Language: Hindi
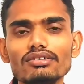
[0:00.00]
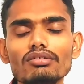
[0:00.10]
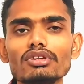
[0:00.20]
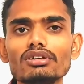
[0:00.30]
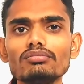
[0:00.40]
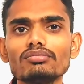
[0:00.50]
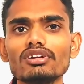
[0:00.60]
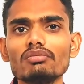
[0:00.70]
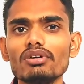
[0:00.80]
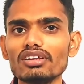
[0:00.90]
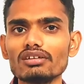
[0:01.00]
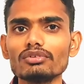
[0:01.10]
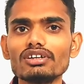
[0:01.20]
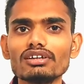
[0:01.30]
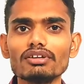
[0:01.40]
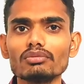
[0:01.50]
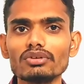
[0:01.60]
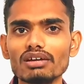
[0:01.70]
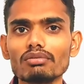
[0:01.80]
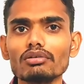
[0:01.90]
तो मतलब किसी बंदे ने पूछा कि भाई
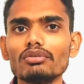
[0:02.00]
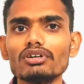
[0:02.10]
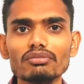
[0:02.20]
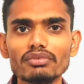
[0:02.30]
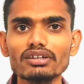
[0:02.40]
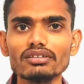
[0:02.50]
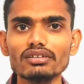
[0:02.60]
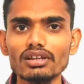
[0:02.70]
तुम्हें क्या प्रॉब्लम है कि भाई